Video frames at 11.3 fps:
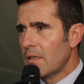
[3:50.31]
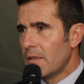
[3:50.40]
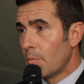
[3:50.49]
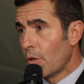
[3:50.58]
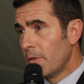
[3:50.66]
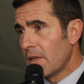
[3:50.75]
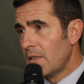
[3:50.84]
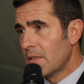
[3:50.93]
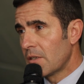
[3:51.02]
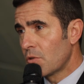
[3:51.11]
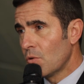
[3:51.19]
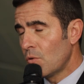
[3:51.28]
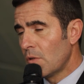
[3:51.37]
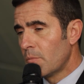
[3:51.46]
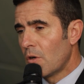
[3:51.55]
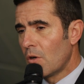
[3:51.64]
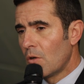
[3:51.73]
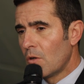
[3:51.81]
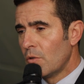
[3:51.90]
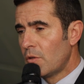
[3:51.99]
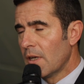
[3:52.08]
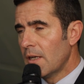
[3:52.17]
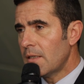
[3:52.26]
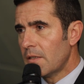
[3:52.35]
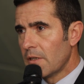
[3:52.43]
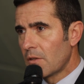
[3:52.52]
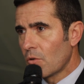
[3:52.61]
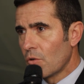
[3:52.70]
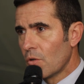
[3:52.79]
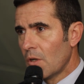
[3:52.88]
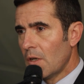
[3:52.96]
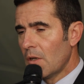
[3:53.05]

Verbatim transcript: des premières réalisations. D'abord un, hôtel qui va être